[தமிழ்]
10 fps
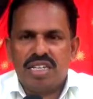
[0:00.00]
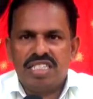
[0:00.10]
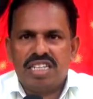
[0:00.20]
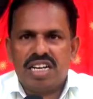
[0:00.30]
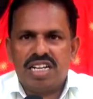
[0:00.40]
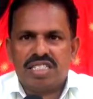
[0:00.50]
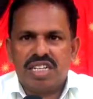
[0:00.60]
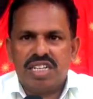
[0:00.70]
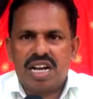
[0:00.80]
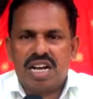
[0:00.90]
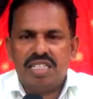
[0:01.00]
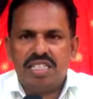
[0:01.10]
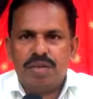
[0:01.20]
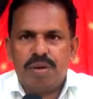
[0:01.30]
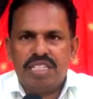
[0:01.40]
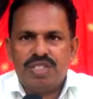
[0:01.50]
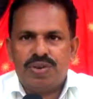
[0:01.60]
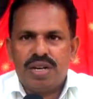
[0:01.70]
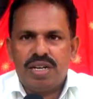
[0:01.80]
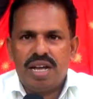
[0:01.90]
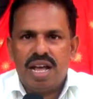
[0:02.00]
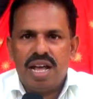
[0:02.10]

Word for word: அஜி கலெக்ஷன் அஜி மென்ஸ்வேர்